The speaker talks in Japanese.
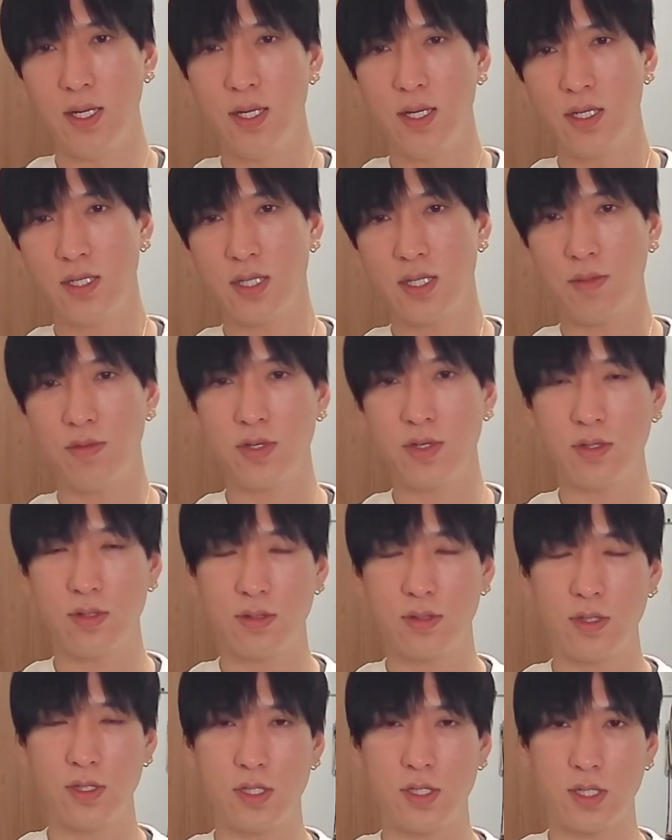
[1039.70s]
下向きの
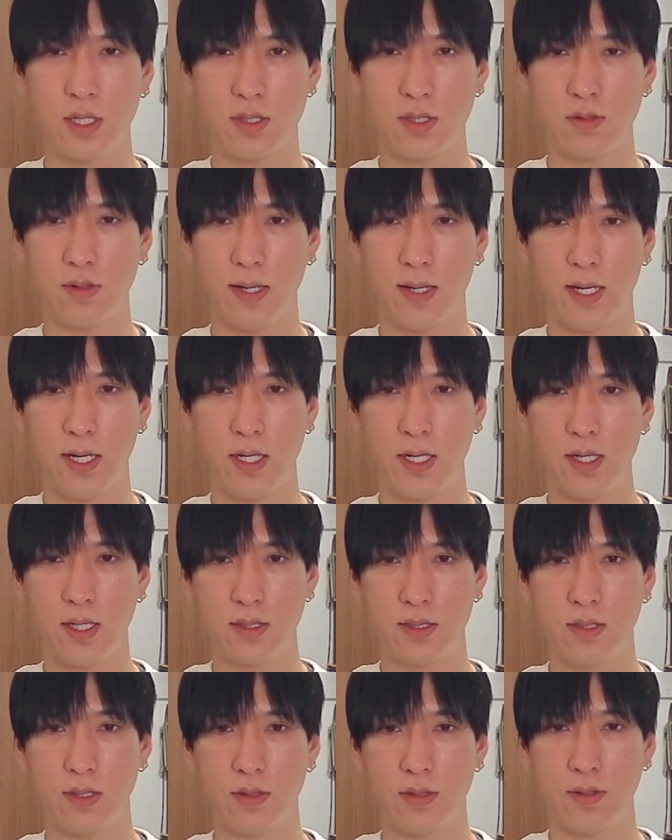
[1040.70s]
スイッチがちょっと入りや
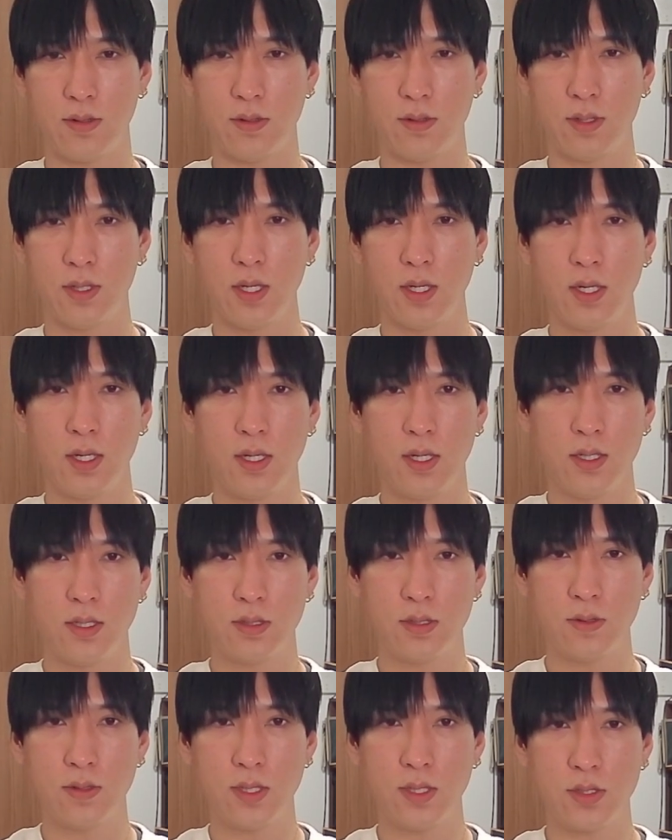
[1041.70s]
すいという、
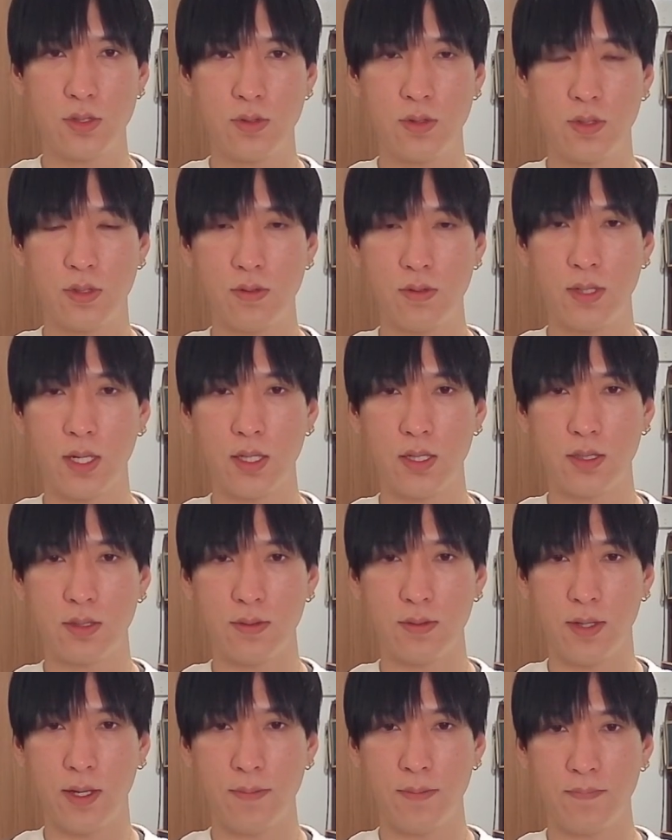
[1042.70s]
そういった状況なんです
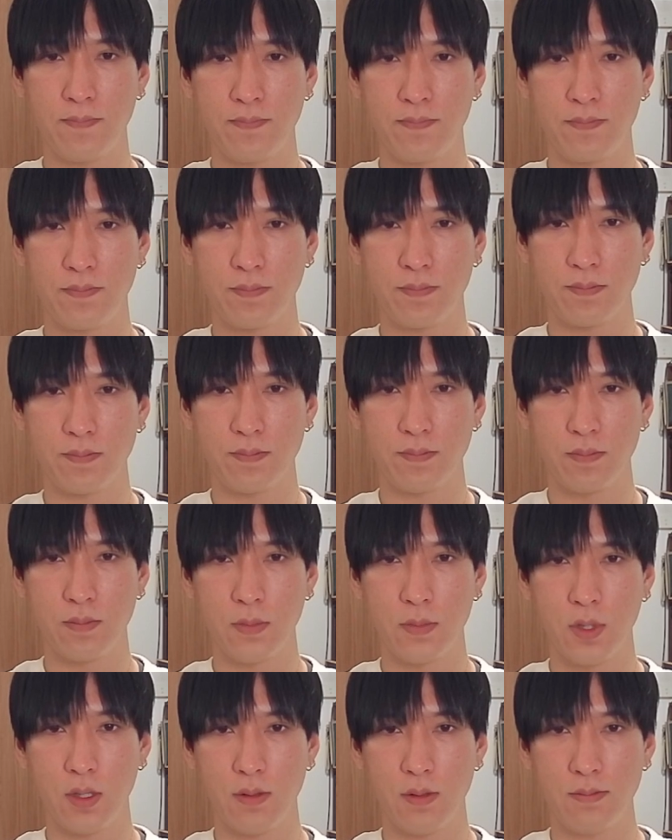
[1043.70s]
よね。
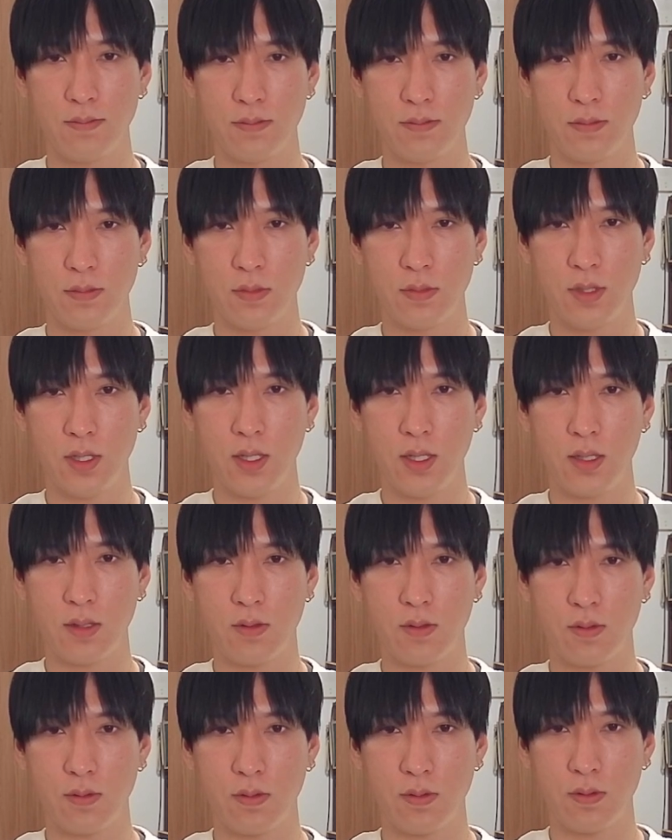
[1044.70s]
で、
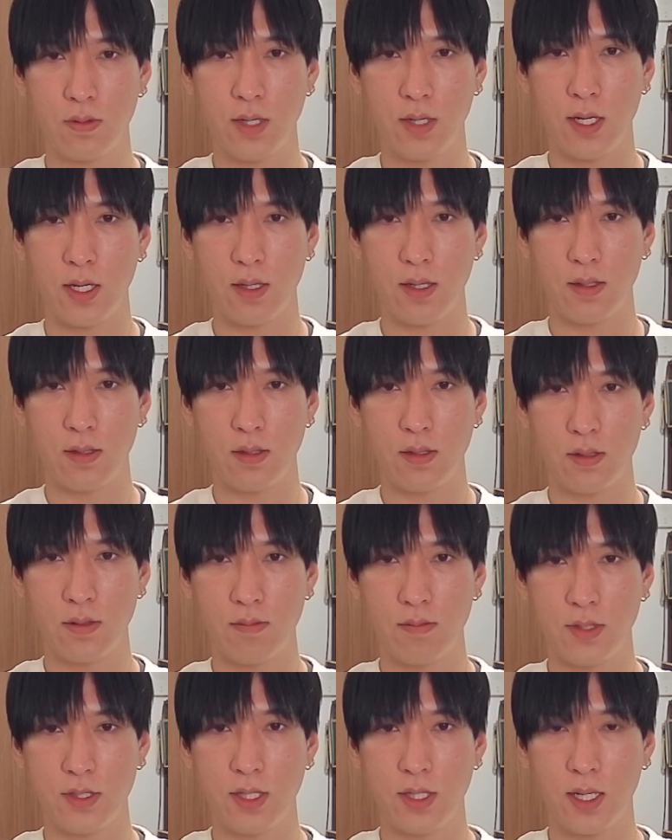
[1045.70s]
ここのライン、
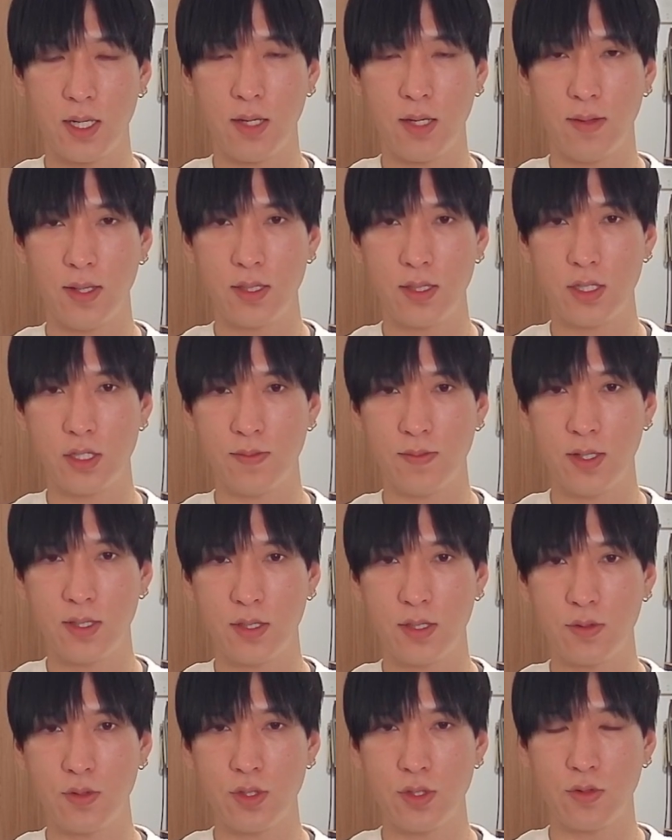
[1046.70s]
まあ、若干割ってしまって、
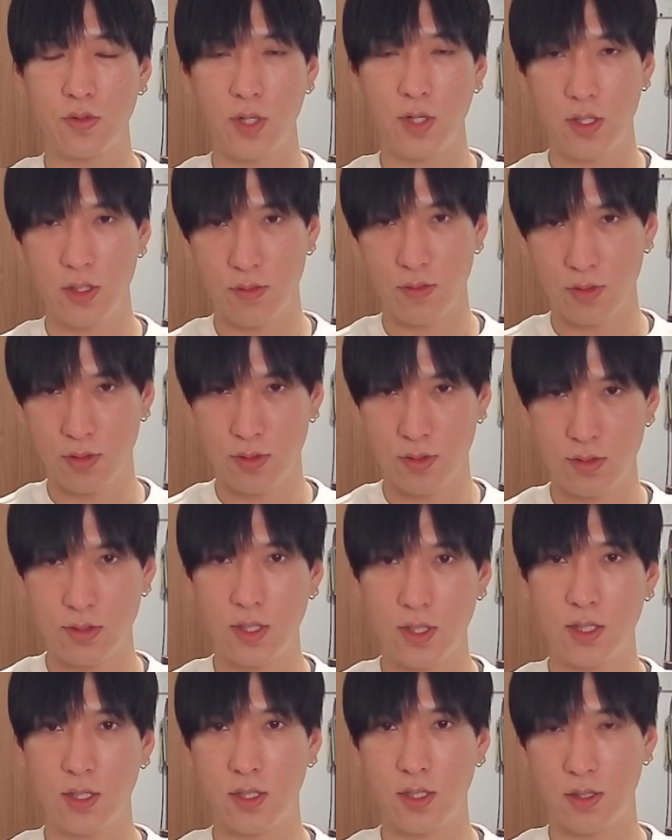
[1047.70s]
少しトレンドも崩
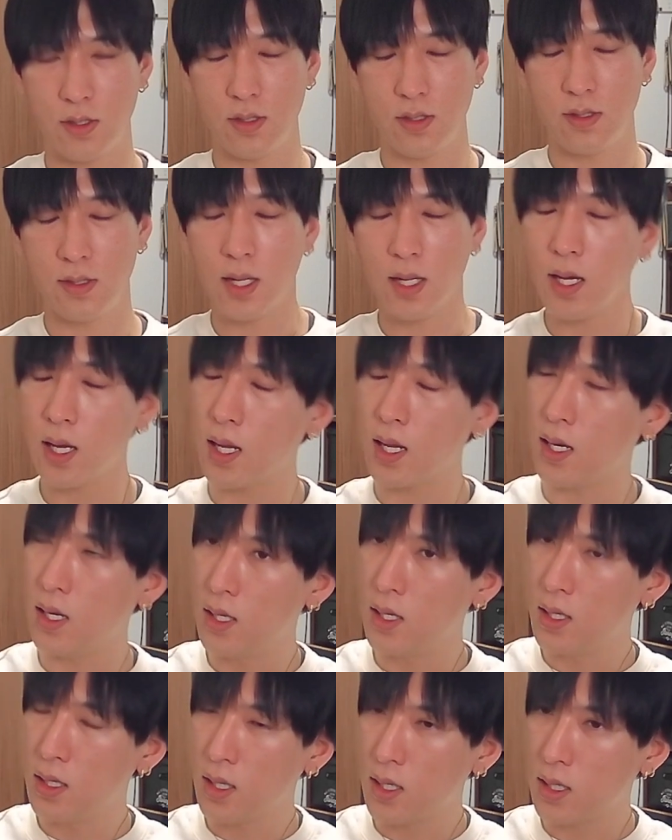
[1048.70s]
れてきてる。だから、
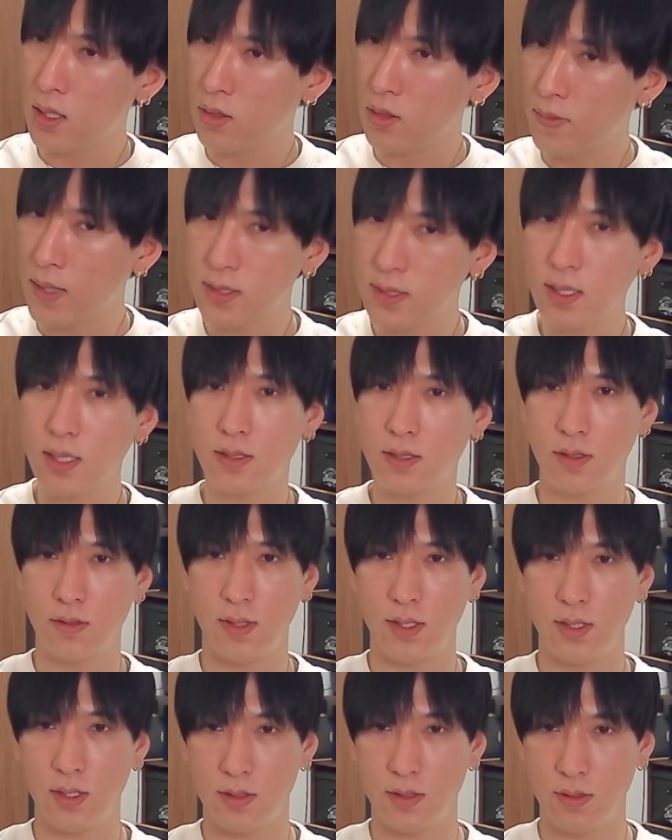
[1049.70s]
あの、マザーズ
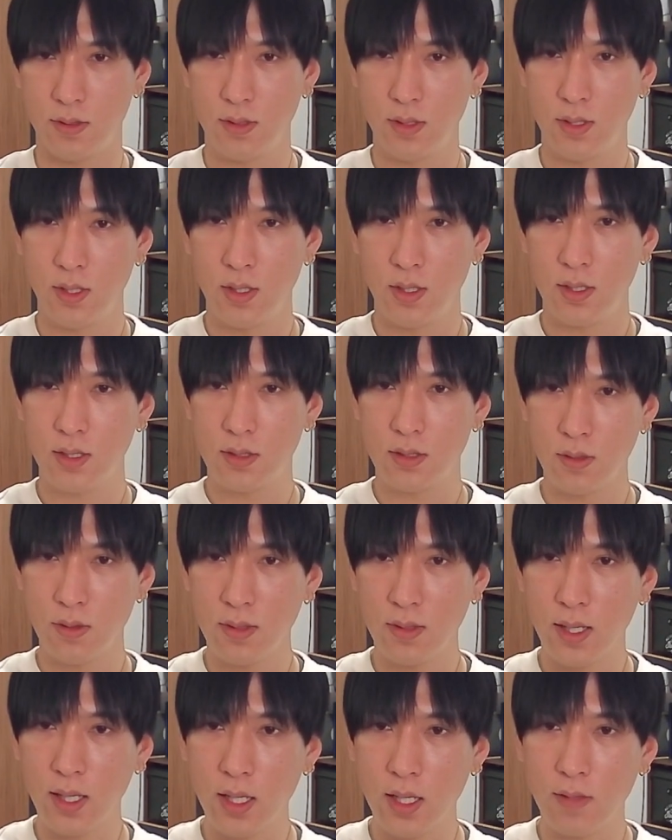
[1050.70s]
弱いんですよ。でそ
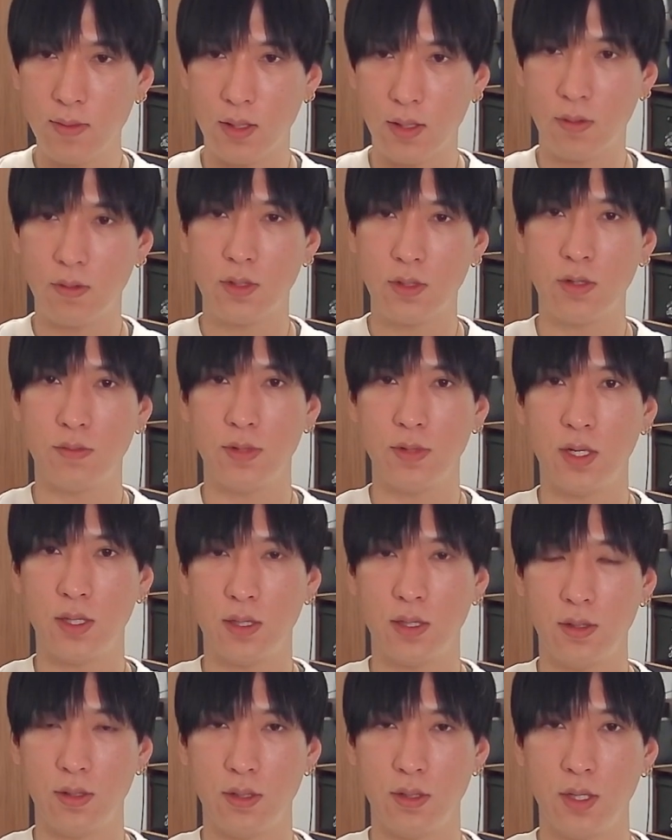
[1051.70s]
の流れはここでも見えてる。